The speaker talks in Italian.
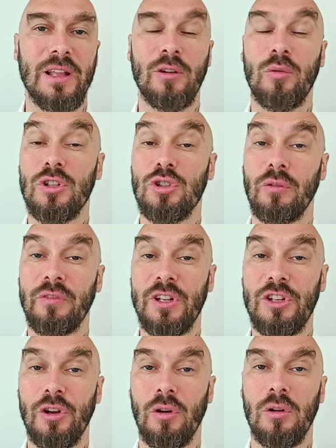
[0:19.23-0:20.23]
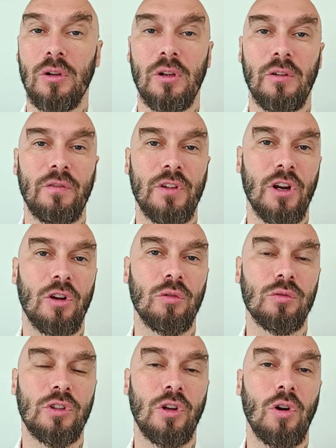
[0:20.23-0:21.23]
In questo video vi
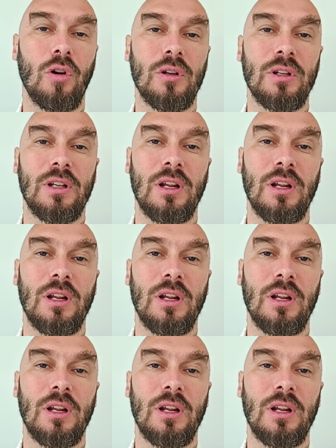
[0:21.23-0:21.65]
racconterò